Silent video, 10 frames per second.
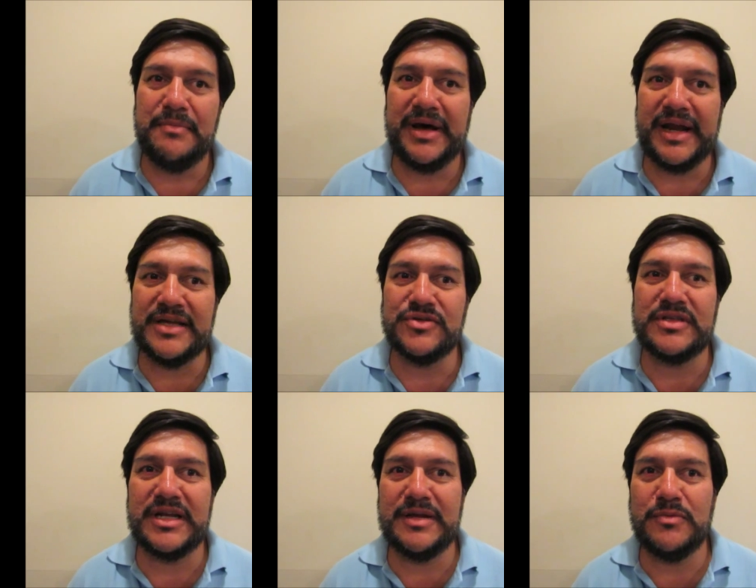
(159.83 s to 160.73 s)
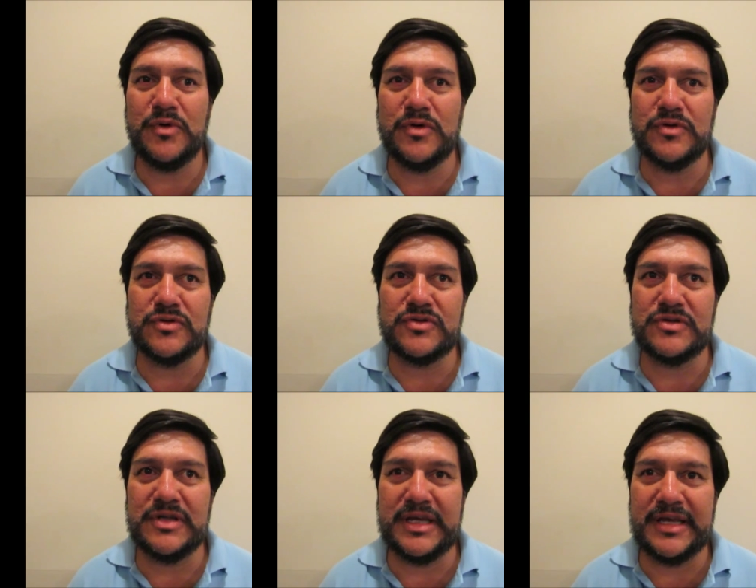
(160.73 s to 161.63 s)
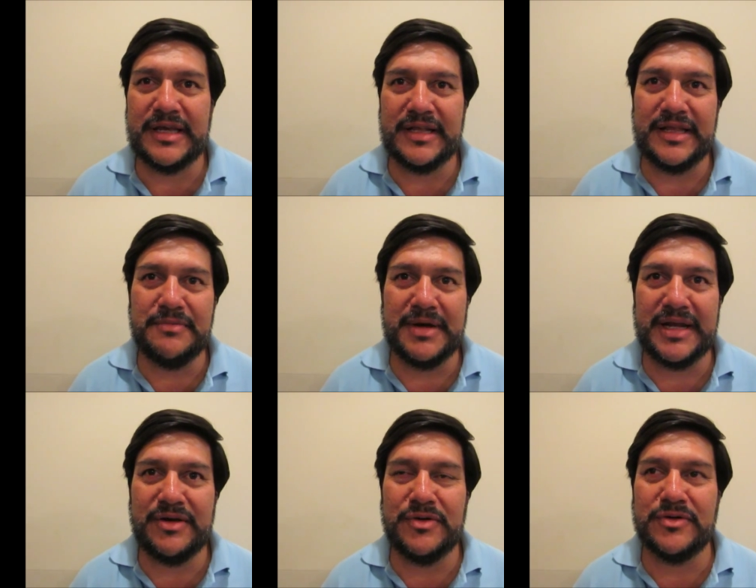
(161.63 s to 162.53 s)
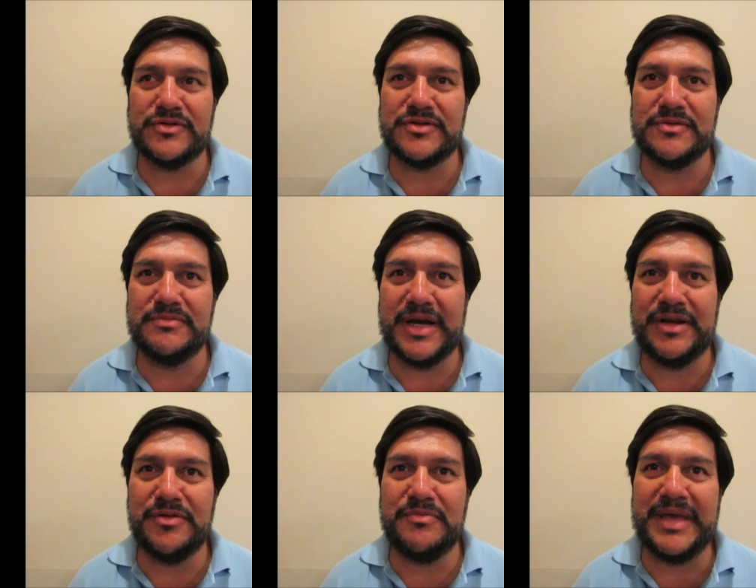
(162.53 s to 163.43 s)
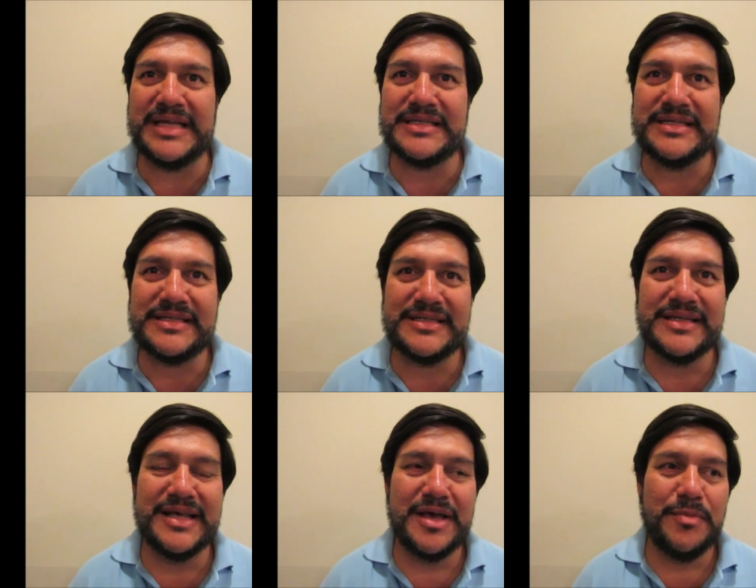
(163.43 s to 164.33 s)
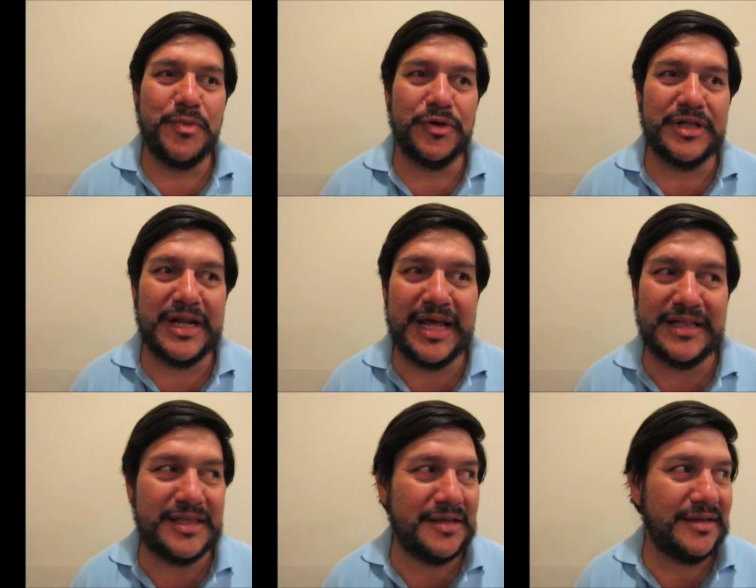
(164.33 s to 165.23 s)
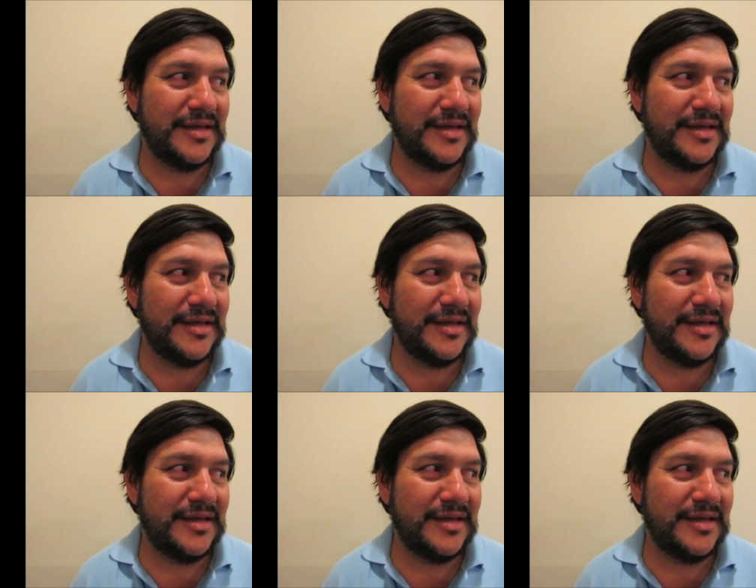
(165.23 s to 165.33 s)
Para eso tenemos varios, varios meses por delante